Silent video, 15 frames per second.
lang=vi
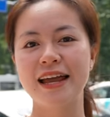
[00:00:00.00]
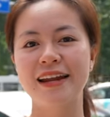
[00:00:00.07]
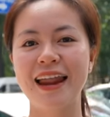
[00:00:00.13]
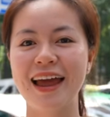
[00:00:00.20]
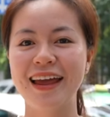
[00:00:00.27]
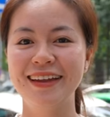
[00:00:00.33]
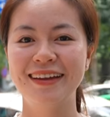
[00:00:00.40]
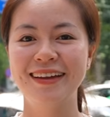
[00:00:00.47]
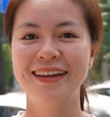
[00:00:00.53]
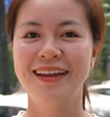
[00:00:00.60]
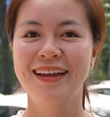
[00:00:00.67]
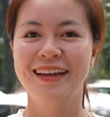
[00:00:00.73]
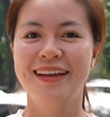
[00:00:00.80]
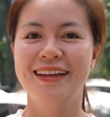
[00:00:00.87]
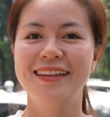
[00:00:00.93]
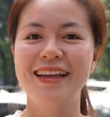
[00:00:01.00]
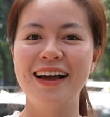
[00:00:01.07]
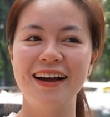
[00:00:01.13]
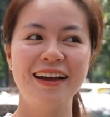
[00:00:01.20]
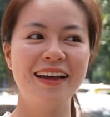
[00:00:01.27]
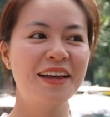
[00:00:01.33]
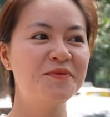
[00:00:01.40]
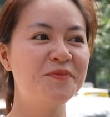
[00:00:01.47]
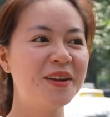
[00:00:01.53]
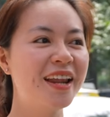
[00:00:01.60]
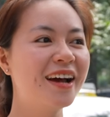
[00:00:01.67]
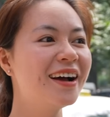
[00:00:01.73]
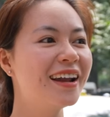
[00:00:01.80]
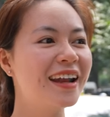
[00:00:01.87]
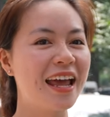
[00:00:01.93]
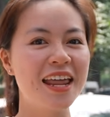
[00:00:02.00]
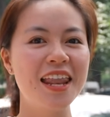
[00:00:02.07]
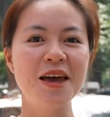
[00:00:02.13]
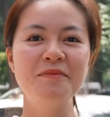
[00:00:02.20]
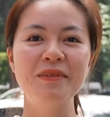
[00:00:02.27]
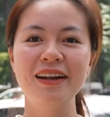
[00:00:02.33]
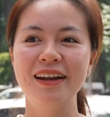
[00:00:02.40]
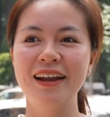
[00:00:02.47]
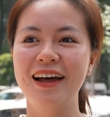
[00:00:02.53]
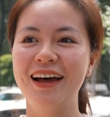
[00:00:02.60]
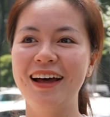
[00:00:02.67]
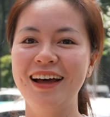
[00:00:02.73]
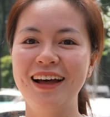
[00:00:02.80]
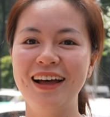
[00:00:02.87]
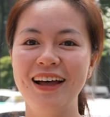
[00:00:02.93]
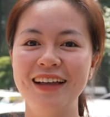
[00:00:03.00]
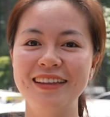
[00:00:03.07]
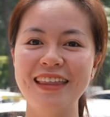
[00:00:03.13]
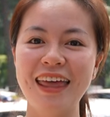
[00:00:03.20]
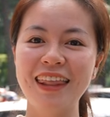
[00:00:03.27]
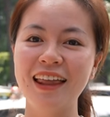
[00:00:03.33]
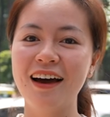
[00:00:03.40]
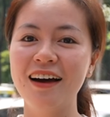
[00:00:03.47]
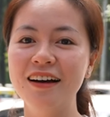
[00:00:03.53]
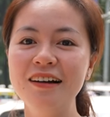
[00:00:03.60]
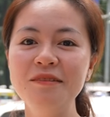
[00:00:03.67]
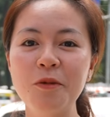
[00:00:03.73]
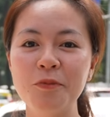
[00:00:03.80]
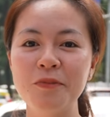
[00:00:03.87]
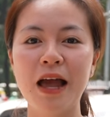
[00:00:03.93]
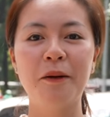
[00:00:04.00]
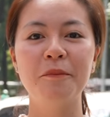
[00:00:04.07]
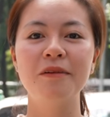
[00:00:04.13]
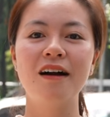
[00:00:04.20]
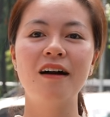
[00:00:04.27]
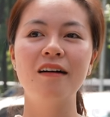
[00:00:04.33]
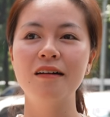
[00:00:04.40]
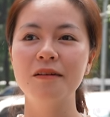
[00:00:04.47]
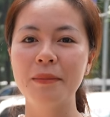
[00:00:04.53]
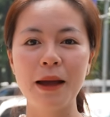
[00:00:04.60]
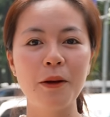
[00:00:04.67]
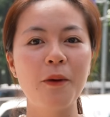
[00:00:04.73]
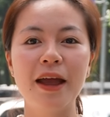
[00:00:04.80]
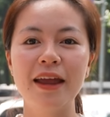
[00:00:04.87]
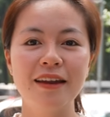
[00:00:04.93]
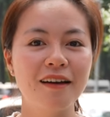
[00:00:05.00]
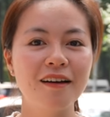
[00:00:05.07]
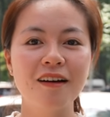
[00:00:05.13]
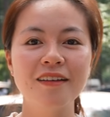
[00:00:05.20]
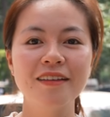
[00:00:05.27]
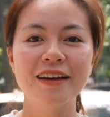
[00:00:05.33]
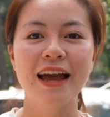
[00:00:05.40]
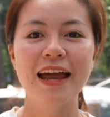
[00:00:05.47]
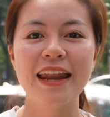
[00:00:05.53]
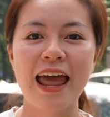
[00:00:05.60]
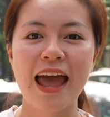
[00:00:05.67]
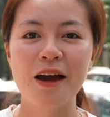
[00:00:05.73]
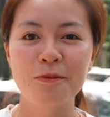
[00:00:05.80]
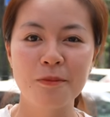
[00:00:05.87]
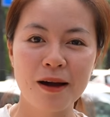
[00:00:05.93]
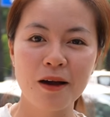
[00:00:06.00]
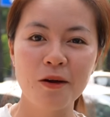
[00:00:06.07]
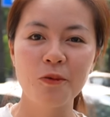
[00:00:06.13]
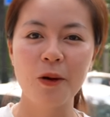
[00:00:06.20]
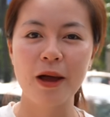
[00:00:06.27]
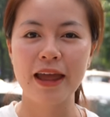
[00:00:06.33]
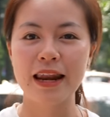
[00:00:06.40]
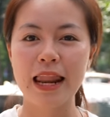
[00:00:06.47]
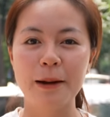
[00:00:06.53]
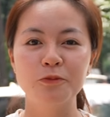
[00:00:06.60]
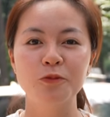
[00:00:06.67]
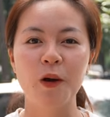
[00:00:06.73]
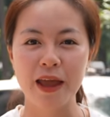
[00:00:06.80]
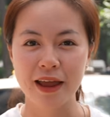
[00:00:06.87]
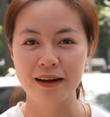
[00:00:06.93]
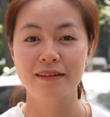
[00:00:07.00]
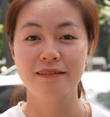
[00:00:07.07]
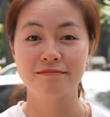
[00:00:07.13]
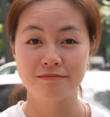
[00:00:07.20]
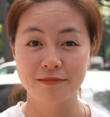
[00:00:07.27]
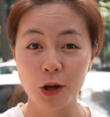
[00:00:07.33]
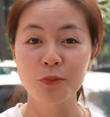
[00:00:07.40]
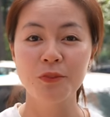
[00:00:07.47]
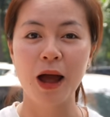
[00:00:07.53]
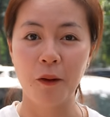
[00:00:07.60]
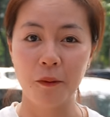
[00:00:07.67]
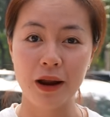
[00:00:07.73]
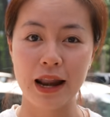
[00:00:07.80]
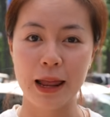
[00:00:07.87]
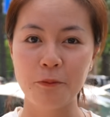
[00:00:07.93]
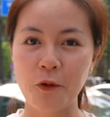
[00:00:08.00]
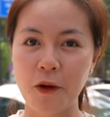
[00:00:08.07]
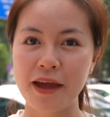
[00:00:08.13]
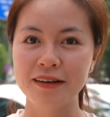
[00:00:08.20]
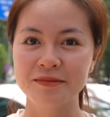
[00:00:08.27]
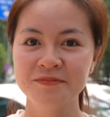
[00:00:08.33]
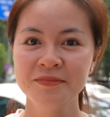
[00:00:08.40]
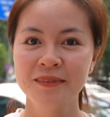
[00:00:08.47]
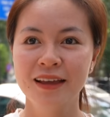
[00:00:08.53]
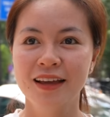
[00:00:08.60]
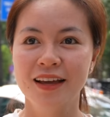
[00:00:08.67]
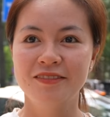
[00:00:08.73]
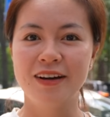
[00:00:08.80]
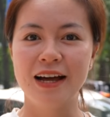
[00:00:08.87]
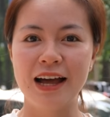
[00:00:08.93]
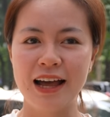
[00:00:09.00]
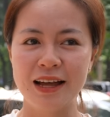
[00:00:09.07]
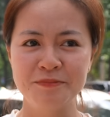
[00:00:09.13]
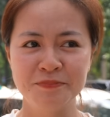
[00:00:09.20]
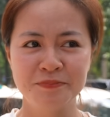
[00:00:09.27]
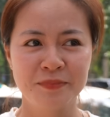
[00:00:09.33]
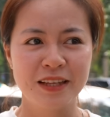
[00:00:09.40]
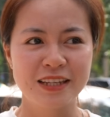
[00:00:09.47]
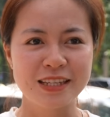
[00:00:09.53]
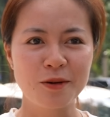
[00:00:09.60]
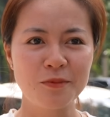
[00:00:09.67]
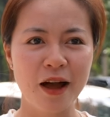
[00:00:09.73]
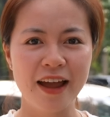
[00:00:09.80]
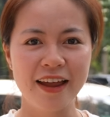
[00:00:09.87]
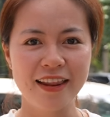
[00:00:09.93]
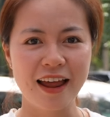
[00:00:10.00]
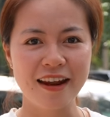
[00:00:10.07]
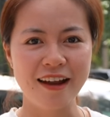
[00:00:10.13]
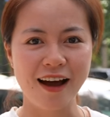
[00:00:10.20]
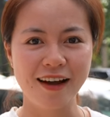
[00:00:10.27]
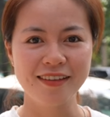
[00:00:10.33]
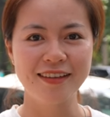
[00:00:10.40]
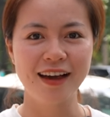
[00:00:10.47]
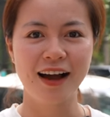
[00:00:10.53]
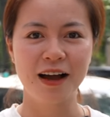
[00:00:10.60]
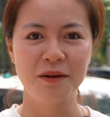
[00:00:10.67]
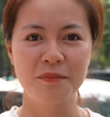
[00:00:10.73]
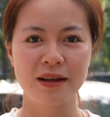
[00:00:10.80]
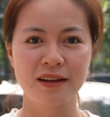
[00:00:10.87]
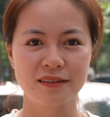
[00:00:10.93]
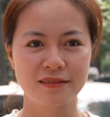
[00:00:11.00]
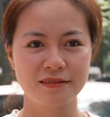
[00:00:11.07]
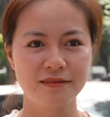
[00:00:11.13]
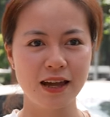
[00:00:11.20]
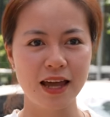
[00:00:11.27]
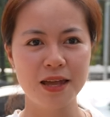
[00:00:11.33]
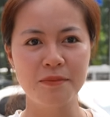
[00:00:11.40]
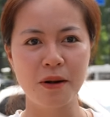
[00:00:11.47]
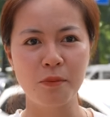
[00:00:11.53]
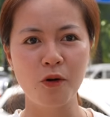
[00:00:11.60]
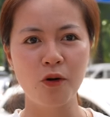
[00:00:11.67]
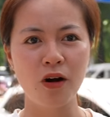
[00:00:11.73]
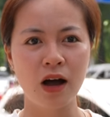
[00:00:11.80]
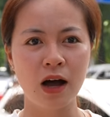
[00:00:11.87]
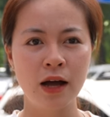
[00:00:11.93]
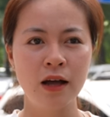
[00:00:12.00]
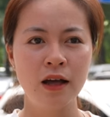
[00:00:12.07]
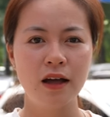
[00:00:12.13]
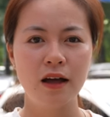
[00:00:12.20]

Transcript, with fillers: sáng nay. Giờ thì mình đứng ở đây để mình test thử một vòng coi máy quay nó có như thế nào và có làm quen, lúc đầu là làm quen. Và Song Hỷ là đợi chờ mà khi mà mua